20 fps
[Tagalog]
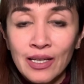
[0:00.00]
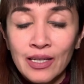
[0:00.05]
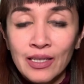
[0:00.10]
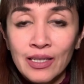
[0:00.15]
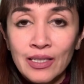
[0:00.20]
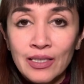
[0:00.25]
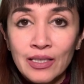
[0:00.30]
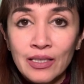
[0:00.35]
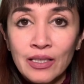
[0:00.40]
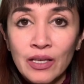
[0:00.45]

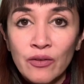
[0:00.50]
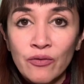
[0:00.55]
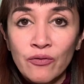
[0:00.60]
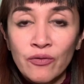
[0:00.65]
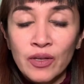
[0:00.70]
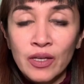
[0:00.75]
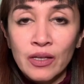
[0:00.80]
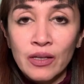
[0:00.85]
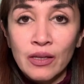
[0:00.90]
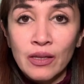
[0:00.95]
kasi they
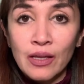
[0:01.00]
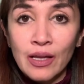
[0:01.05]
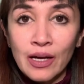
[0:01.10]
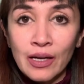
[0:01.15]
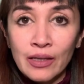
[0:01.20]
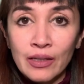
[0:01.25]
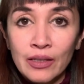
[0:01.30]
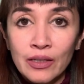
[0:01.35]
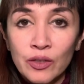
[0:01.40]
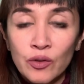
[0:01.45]
feel
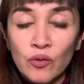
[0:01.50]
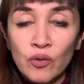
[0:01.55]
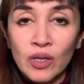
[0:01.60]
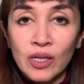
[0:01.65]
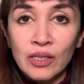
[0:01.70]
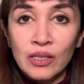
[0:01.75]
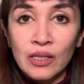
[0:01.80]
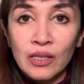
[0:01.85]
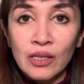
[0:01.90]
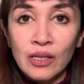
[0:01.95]
like yung
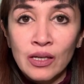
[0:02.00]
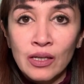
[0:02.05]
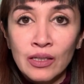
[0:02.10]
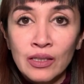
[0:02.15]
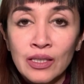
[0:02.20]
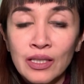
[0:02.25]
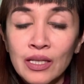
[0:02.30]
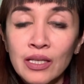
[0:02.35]
kanilang